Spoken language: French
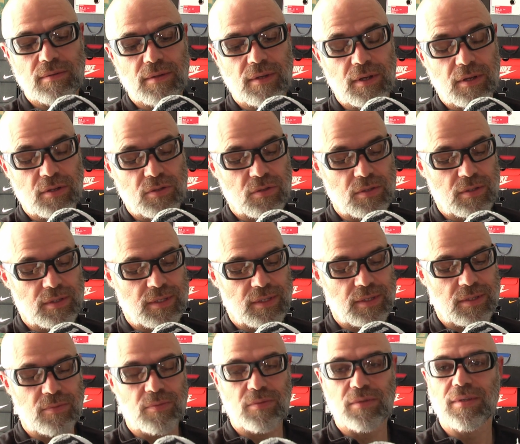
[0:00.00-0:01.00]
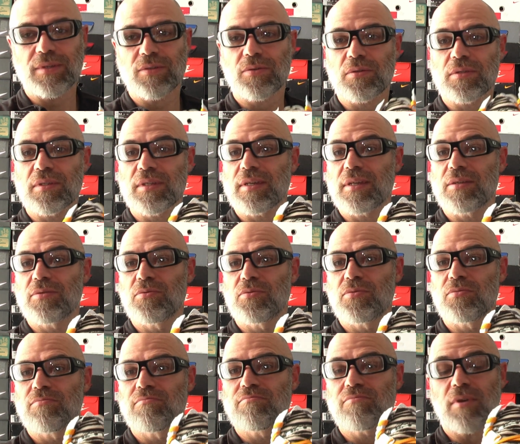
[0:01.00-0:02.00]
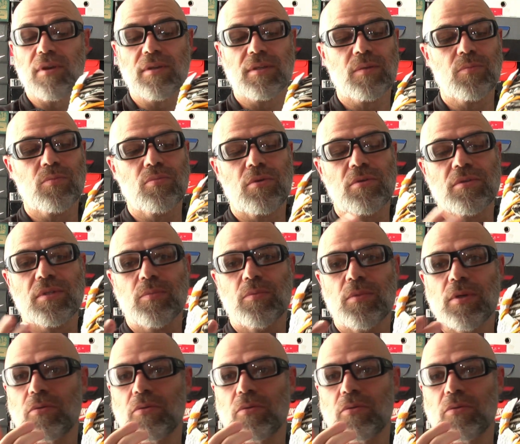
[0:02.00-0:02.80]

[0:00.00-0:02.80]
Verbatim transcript: Alors c'est censé du, ça ressembler